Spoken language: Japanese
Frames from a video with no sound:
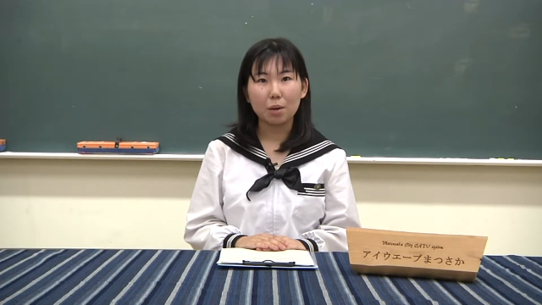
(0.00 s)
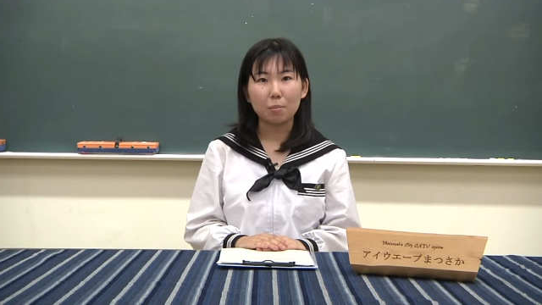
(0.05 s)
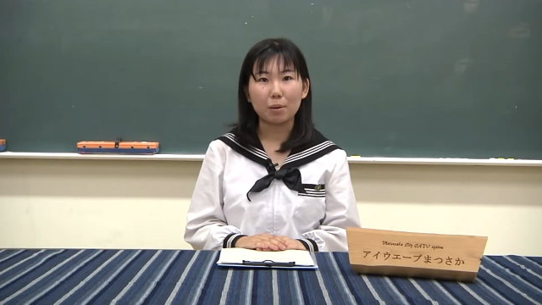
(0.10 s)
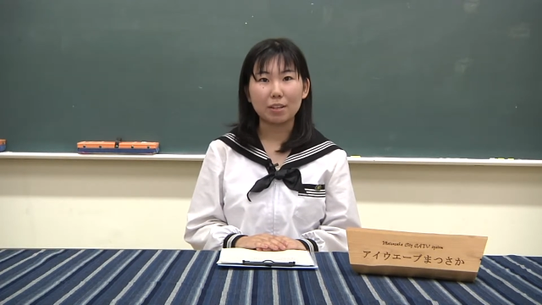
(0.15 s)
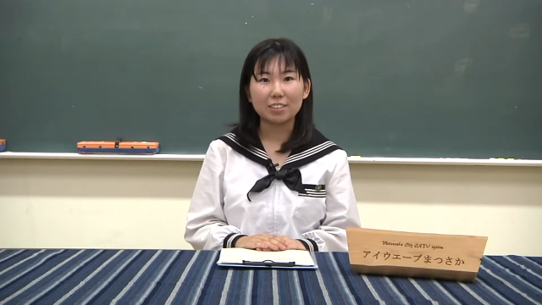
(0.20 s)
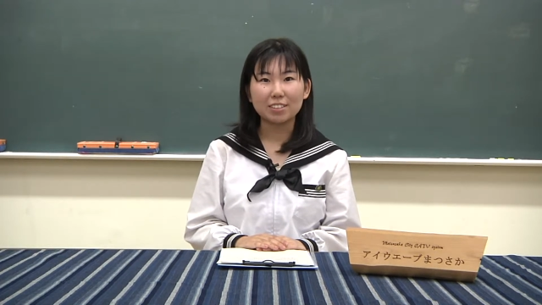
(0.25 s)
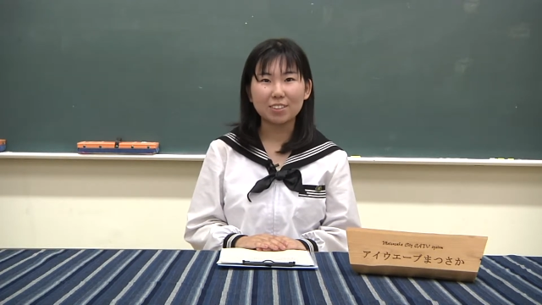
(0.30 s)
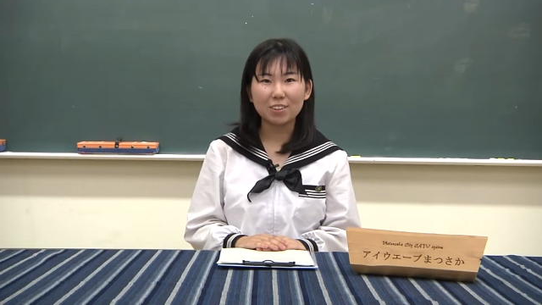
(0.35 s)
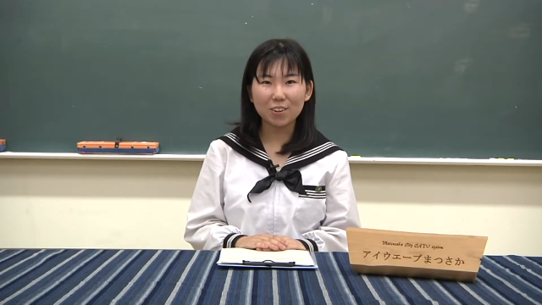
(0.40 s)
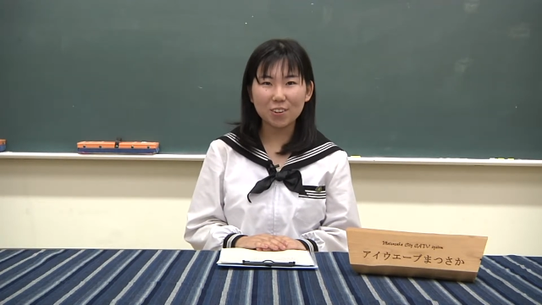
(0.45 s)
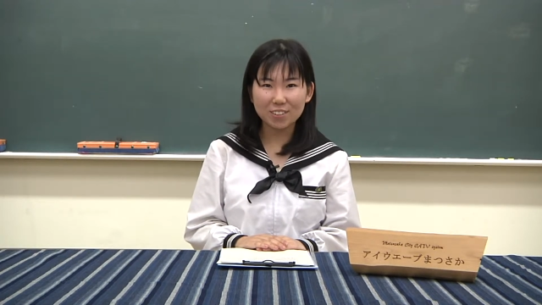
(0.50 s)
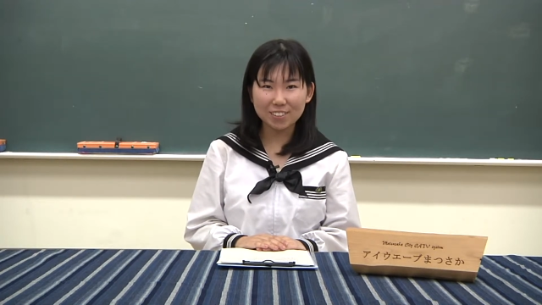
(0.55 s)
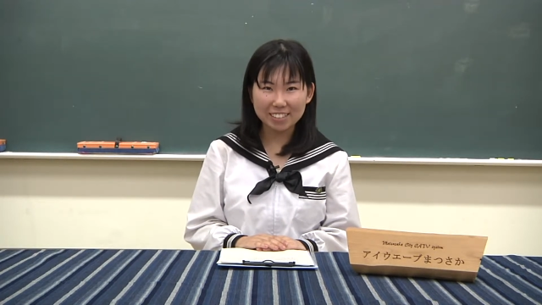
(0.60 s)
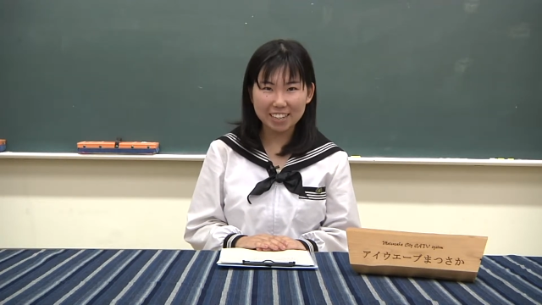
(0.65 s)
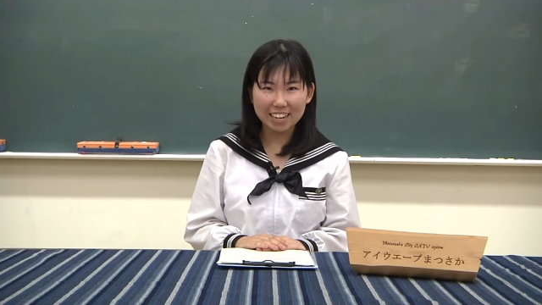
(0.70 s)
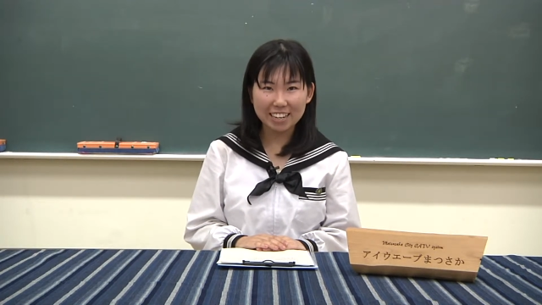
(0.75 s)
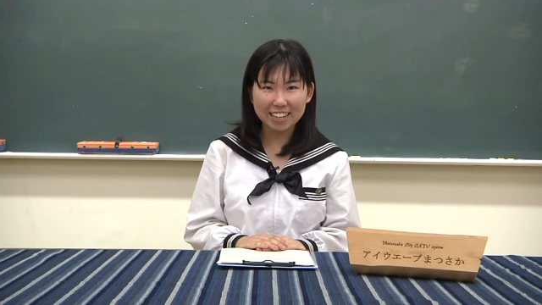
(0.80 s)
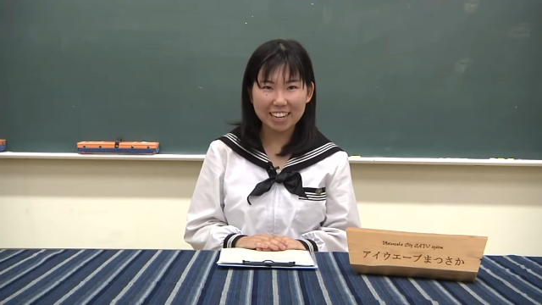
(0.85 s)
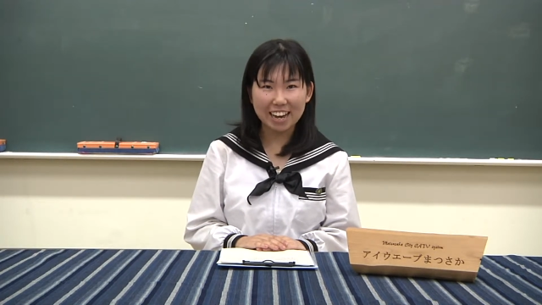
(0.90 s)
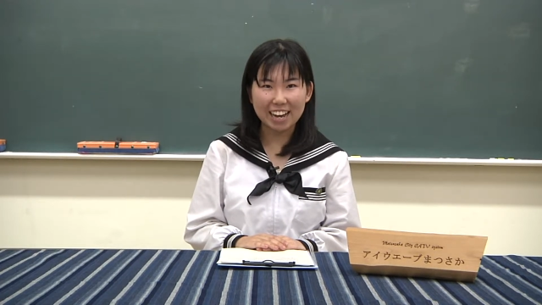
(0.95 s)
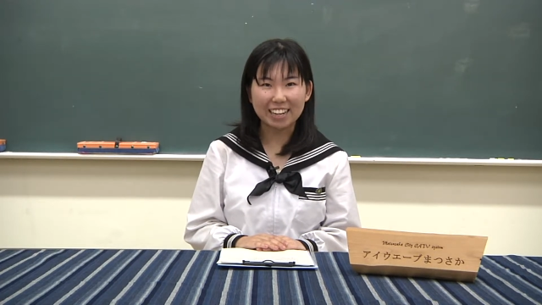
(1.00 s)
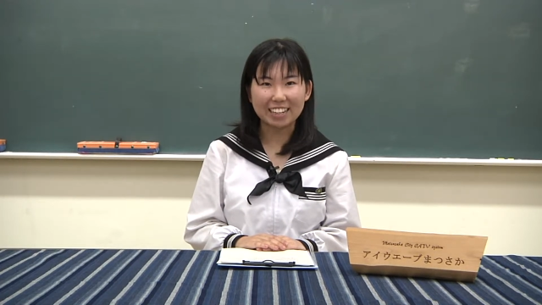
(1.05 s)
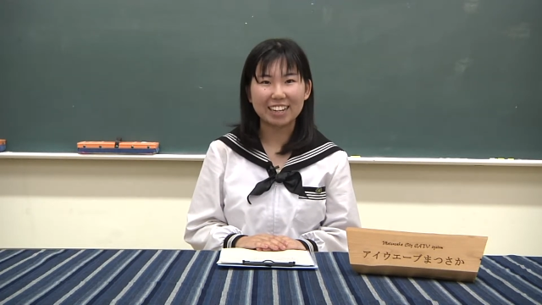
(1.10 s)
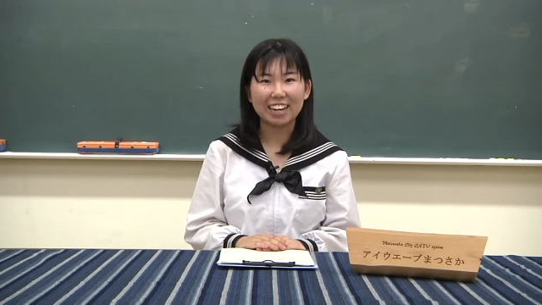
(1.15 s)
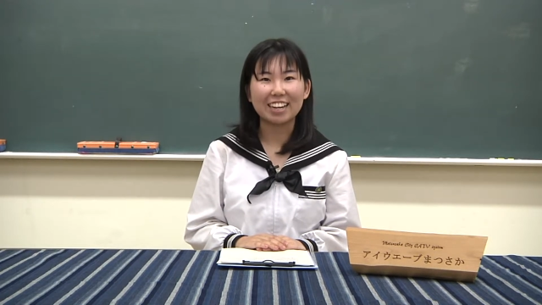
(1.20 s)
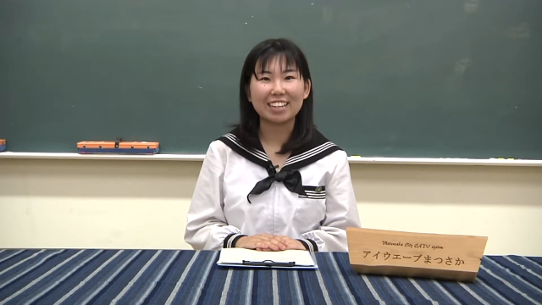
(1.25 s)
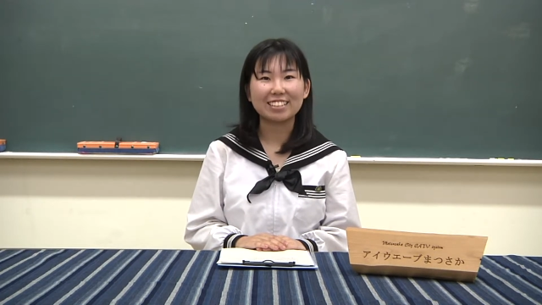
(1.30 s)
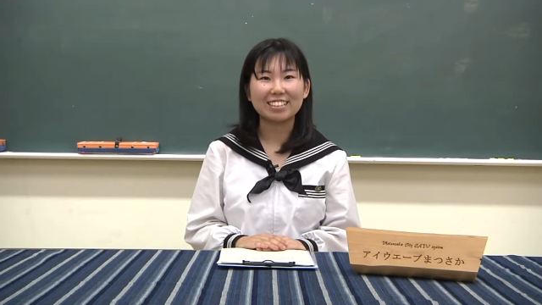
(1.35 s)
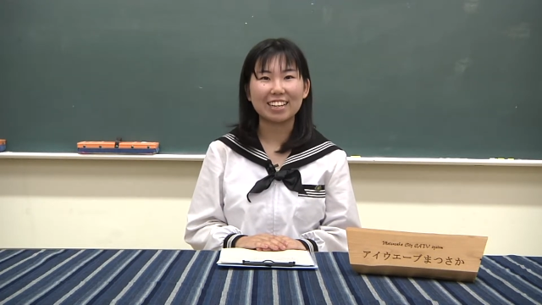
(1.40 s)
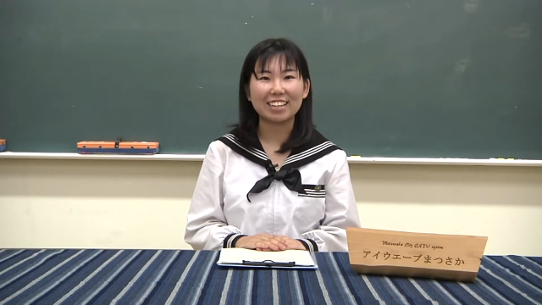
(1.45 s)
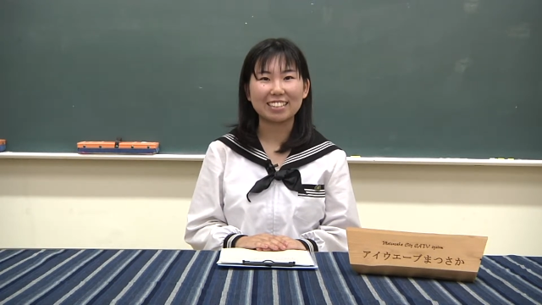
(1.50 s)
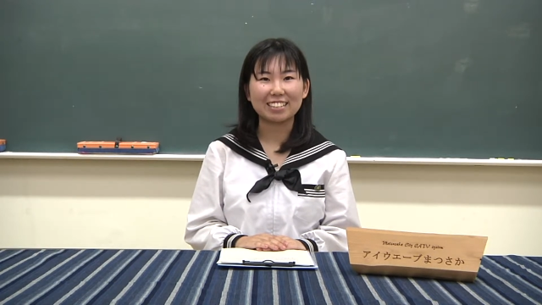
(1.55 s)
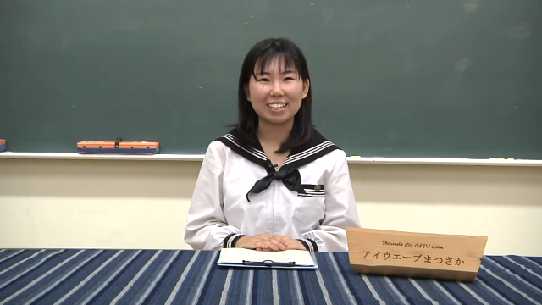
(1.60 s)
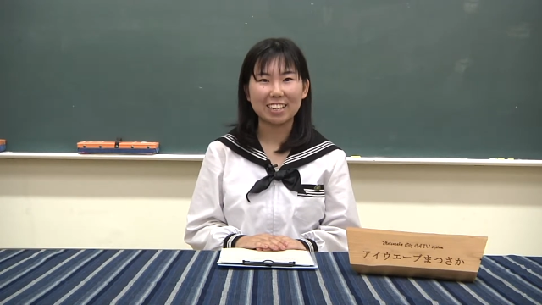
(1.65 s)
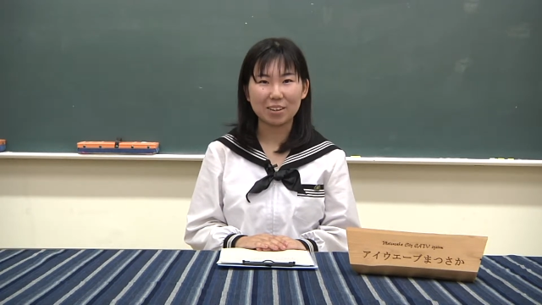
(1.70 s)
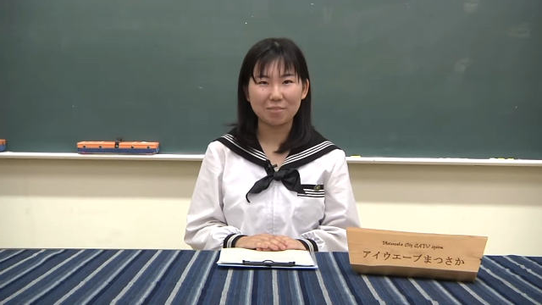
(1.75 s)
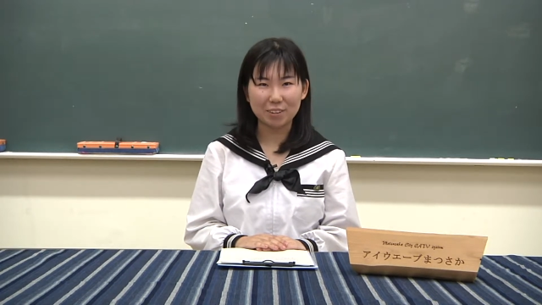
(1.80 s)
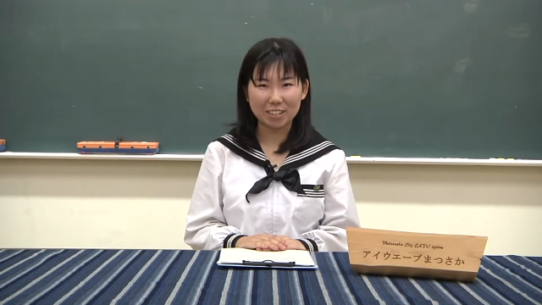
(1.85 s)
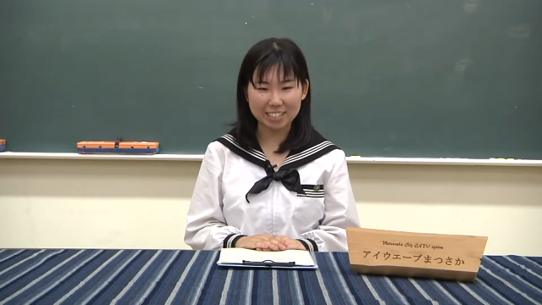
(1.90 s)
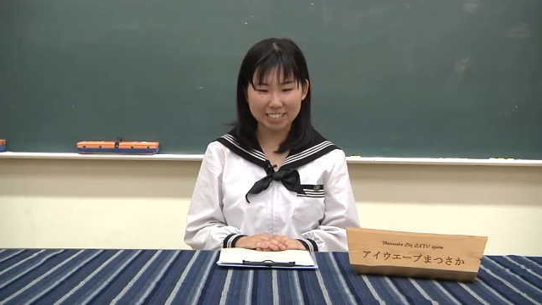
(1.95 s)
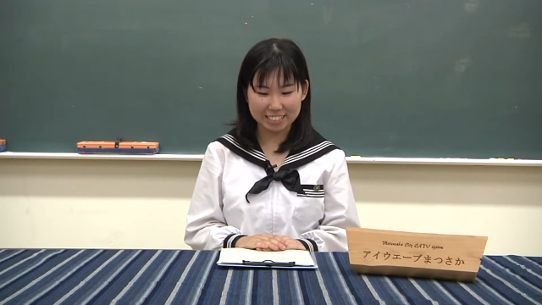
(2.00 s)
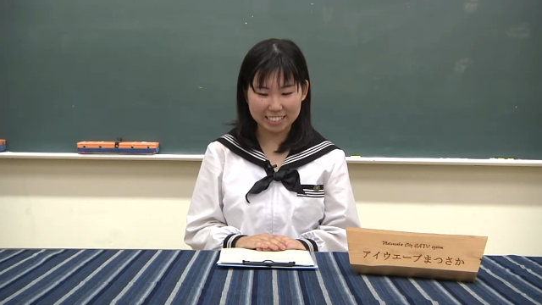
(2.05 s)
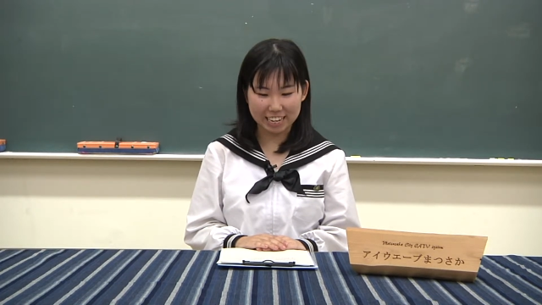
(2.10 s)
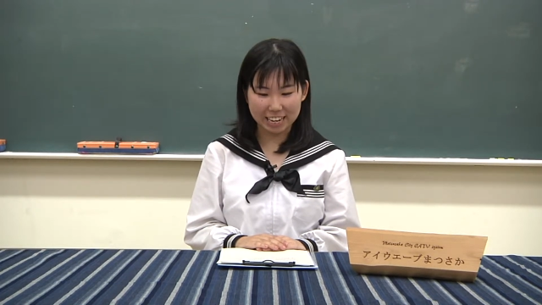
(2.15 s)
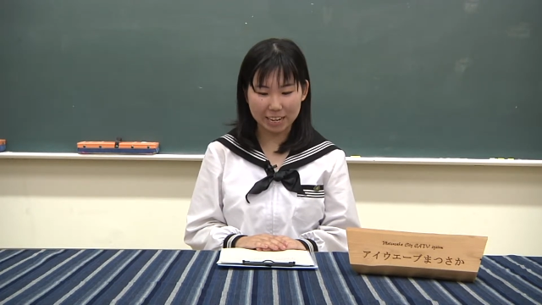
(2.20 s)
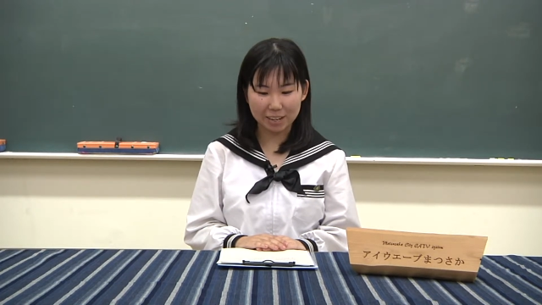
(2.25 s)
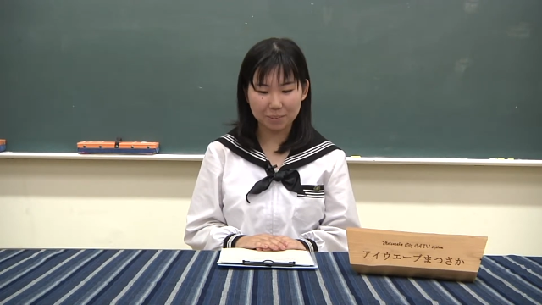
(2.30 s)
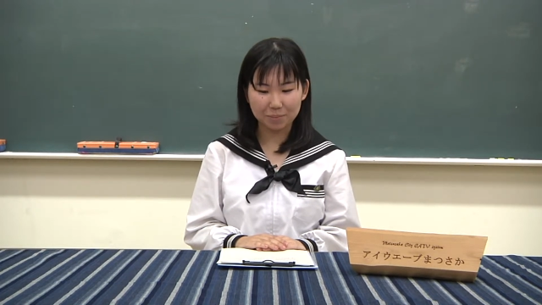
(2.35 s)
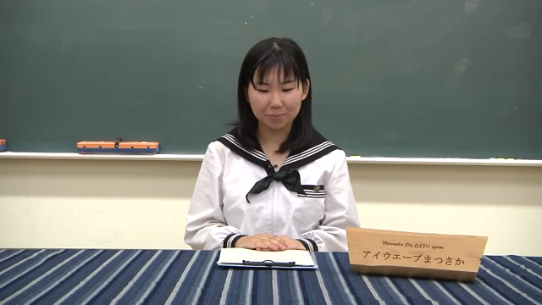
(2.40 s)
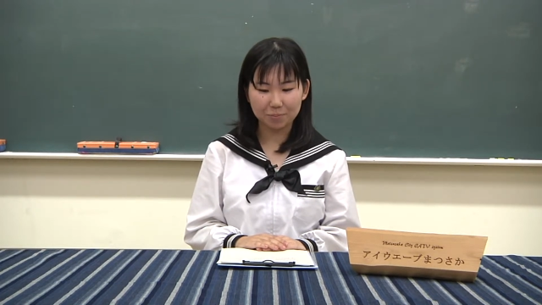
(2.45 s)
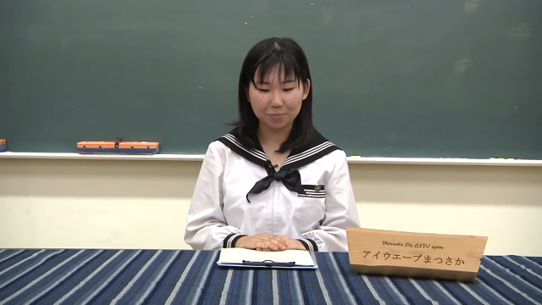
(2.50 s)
松高祭が開催されました